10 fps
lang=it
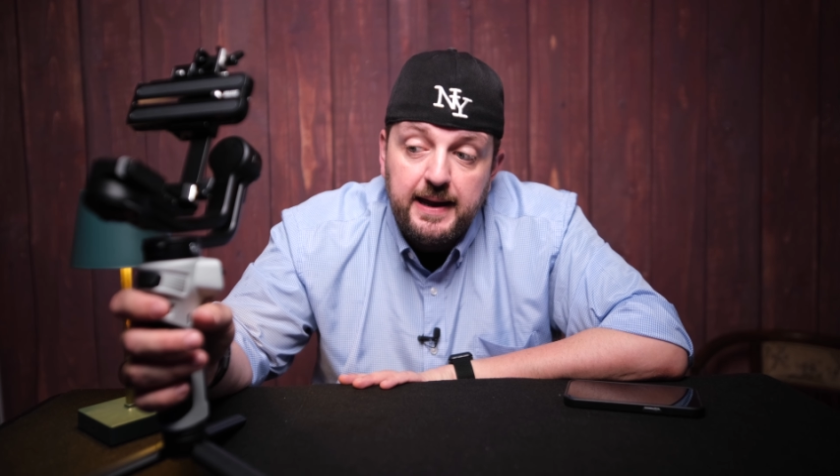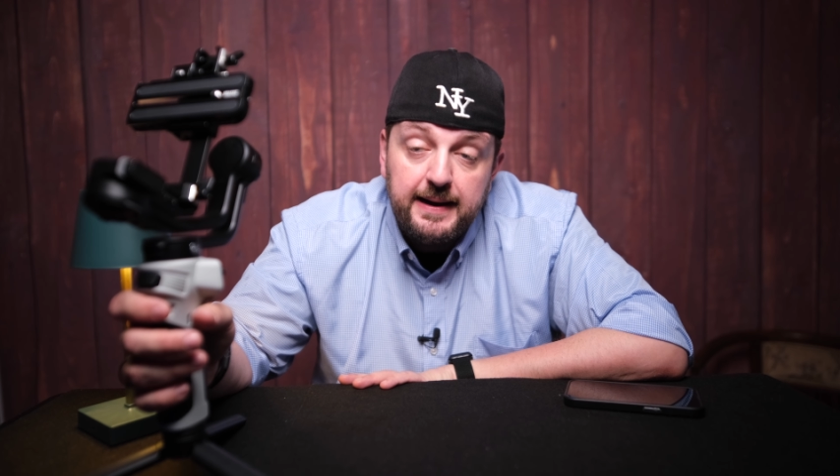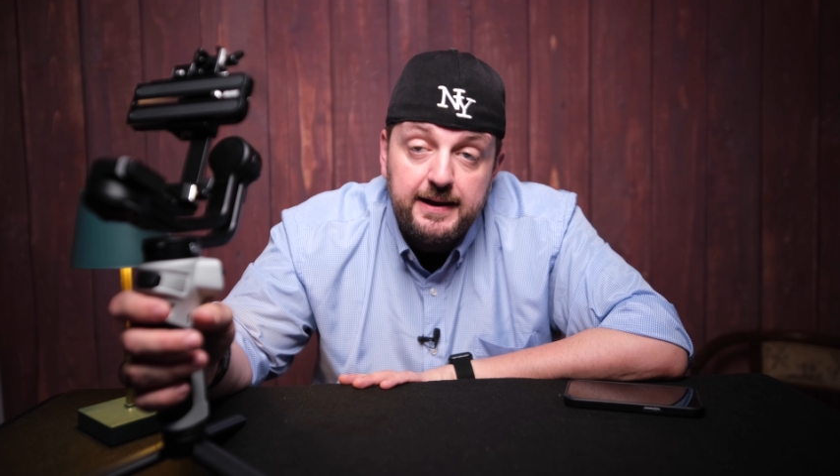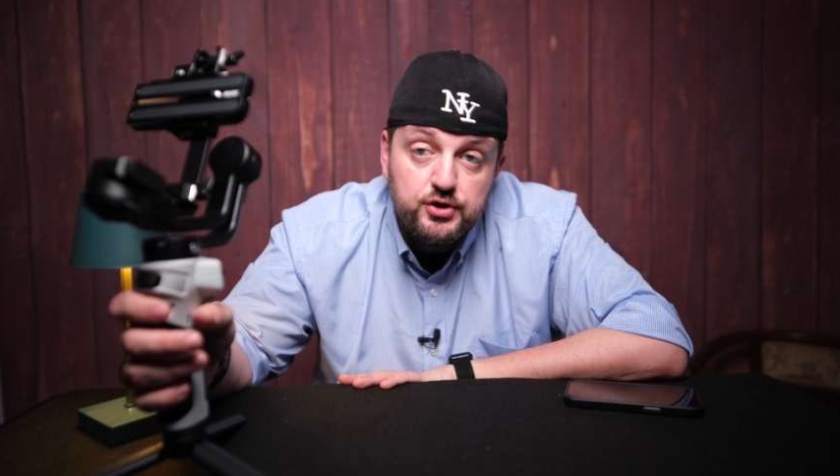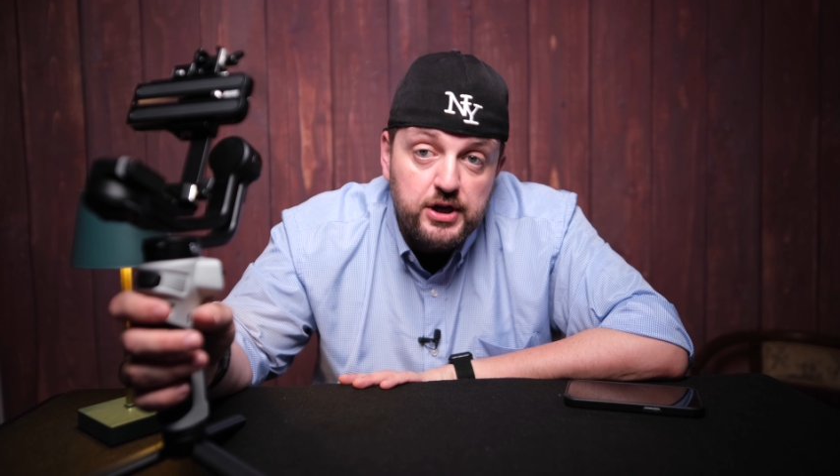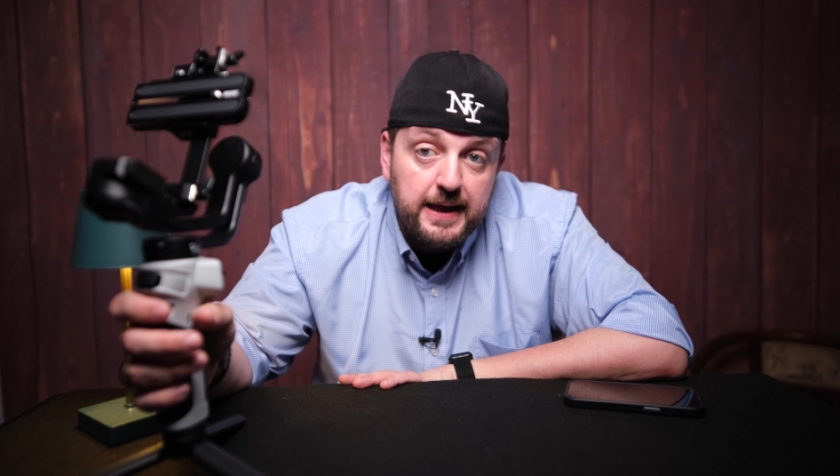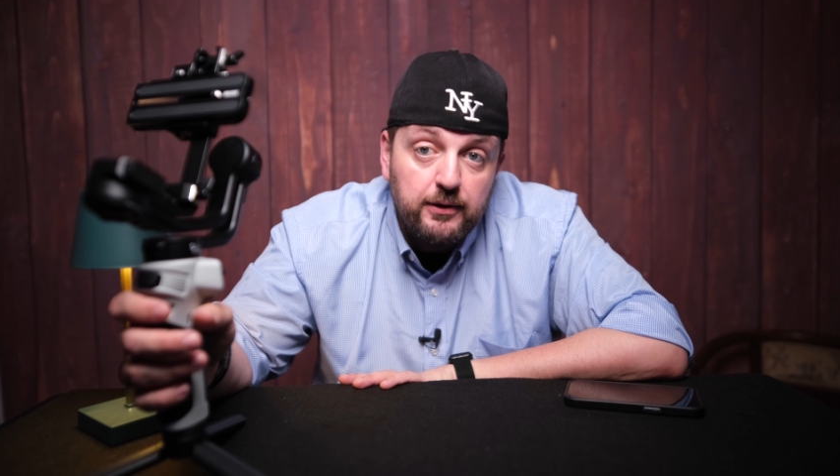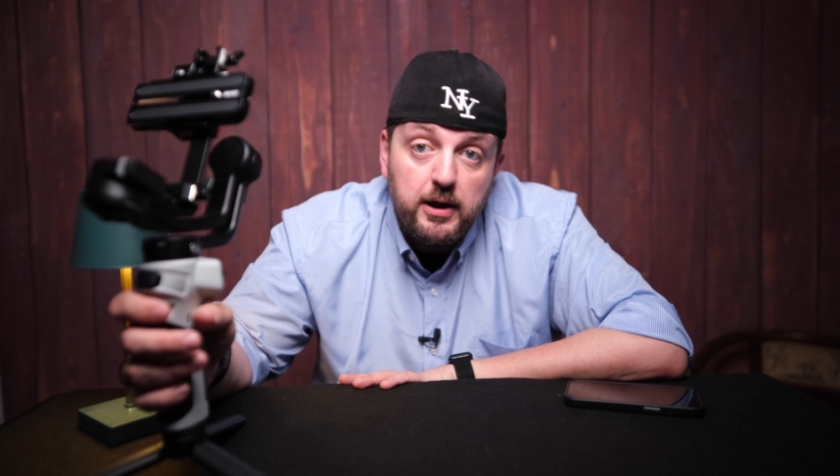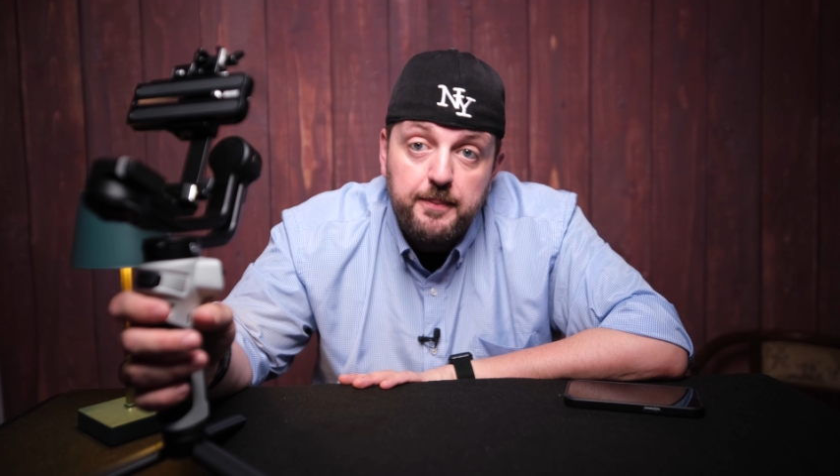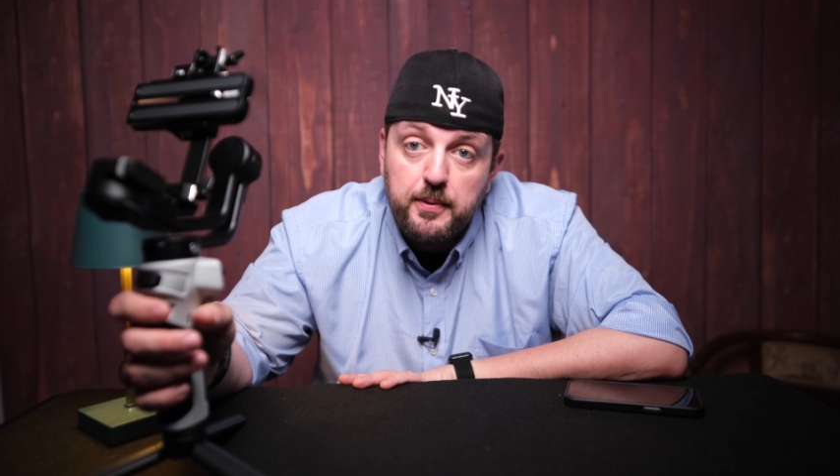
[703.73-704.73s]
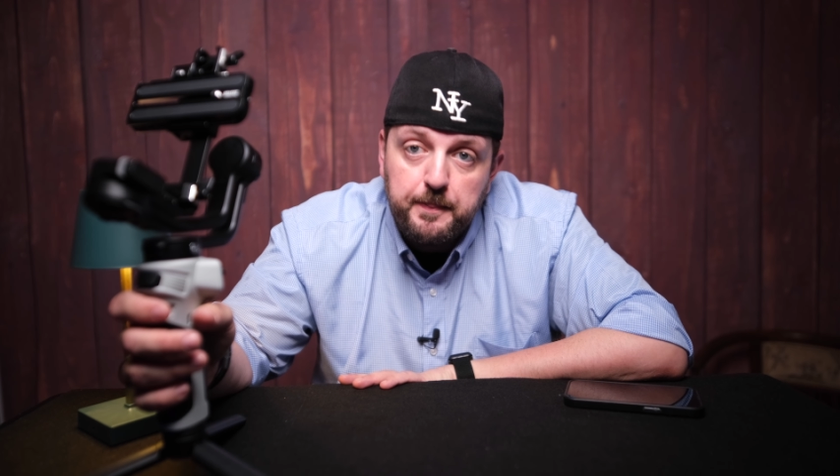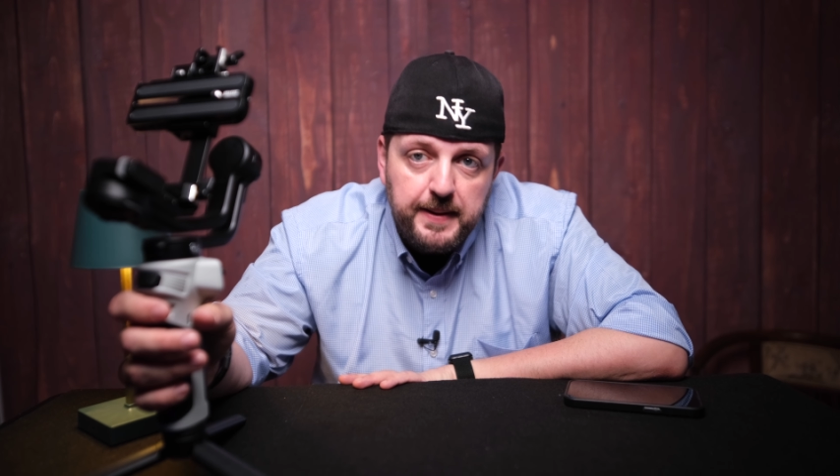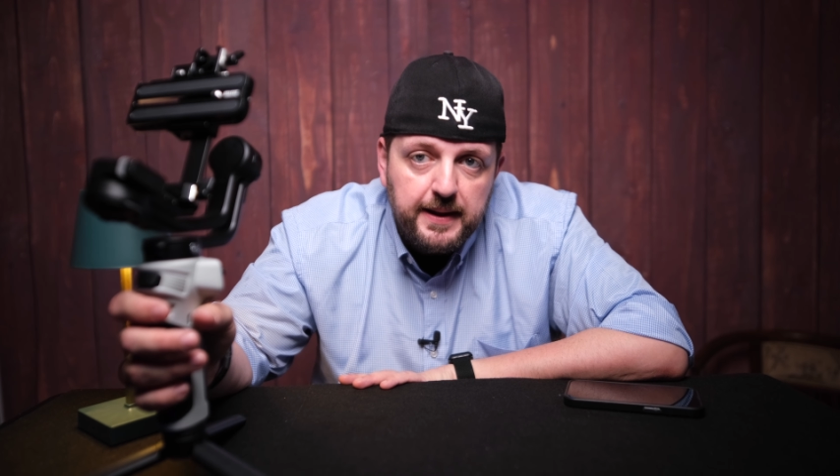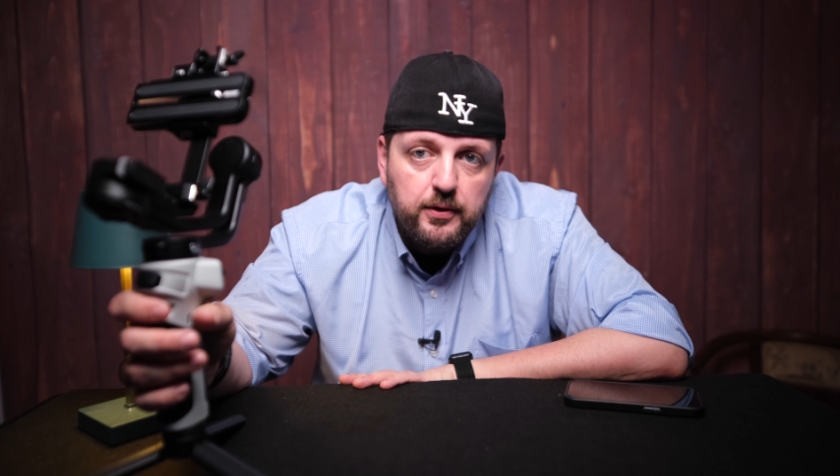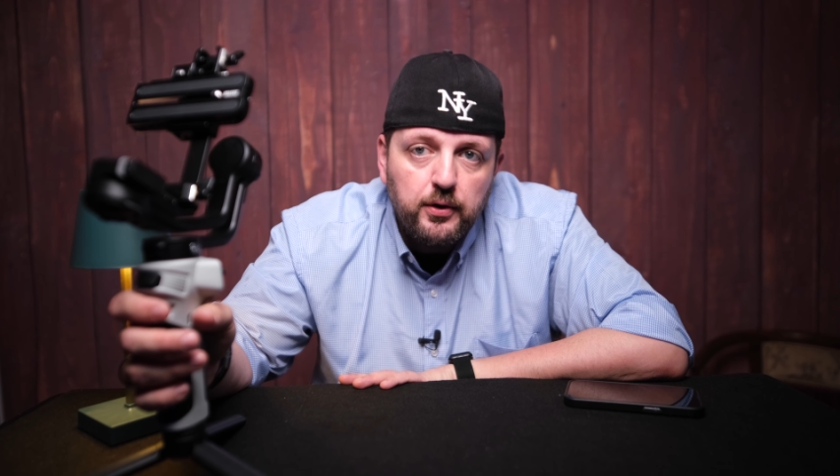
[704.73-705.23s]
è leggero, è più
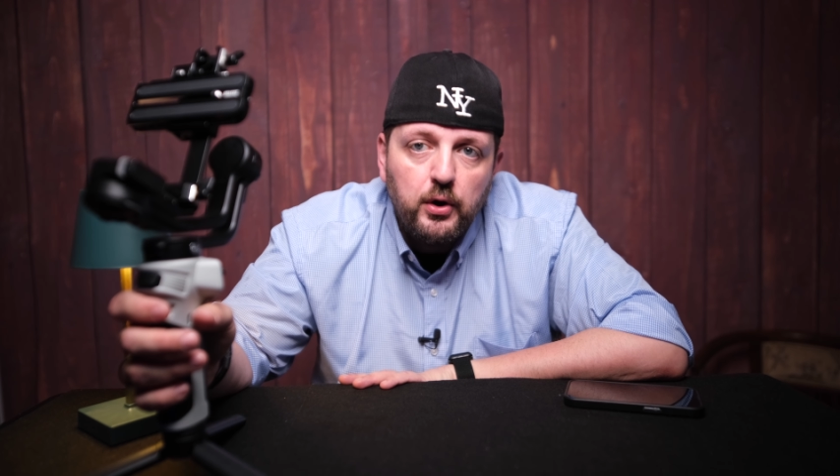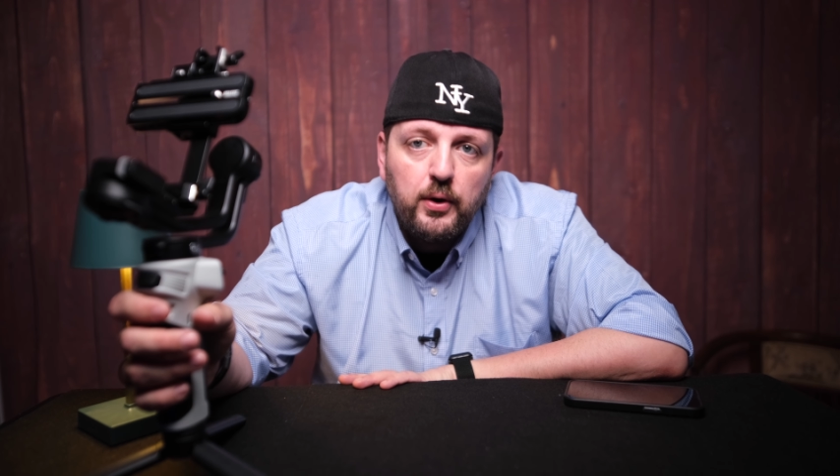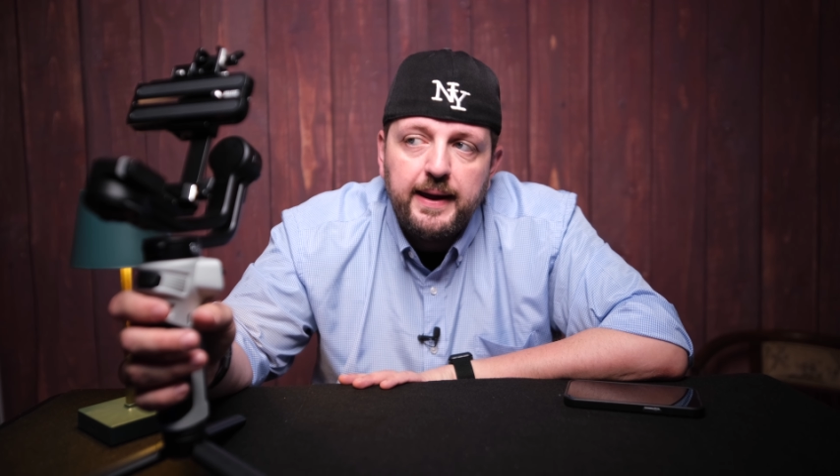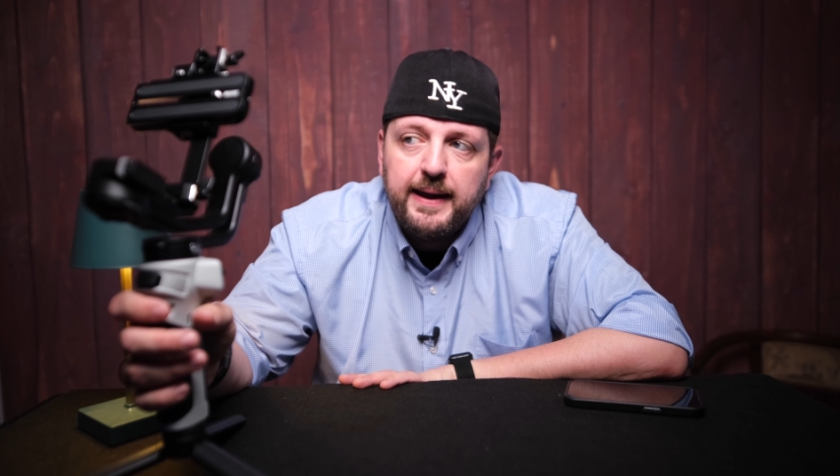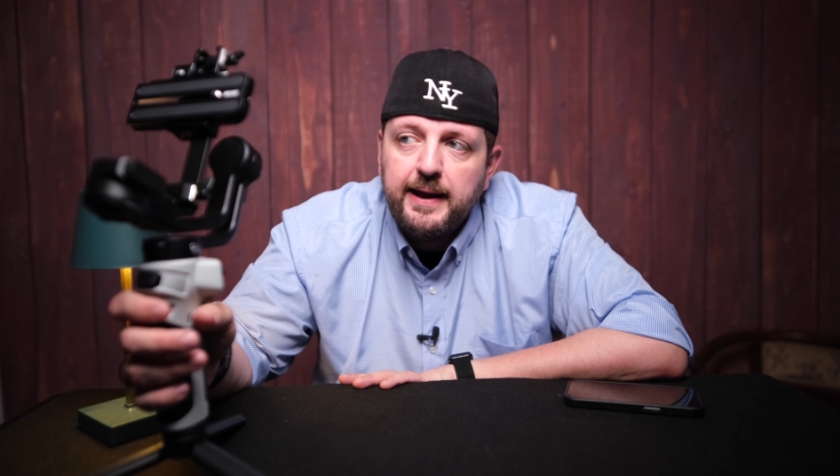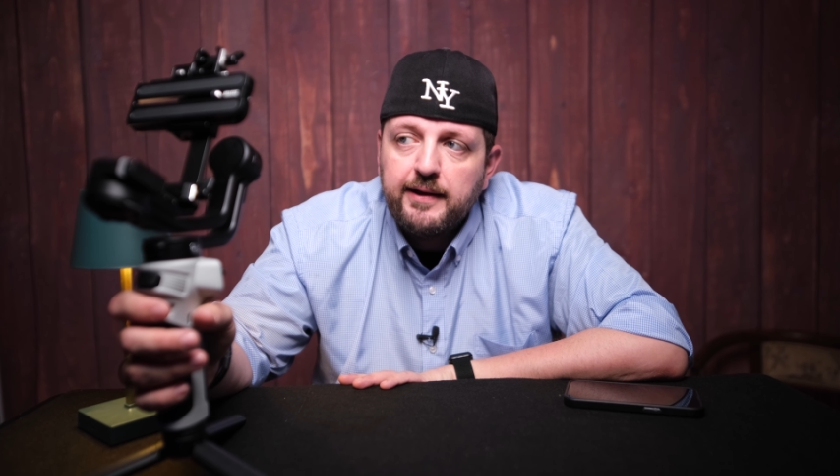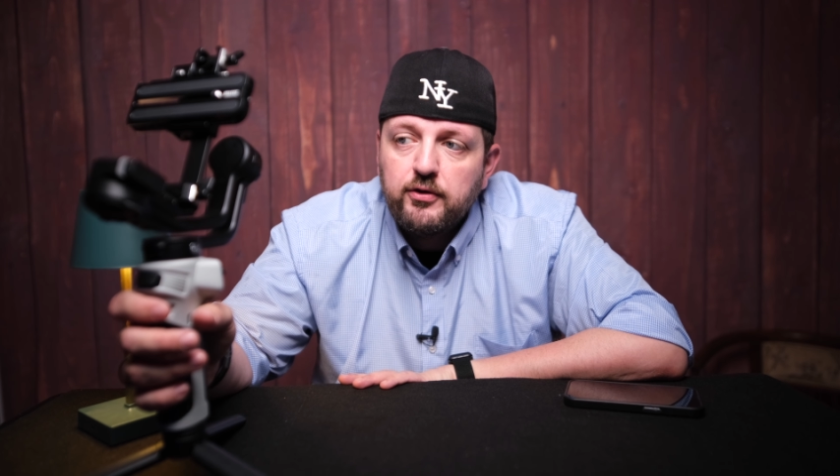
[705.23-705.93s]
piccolo e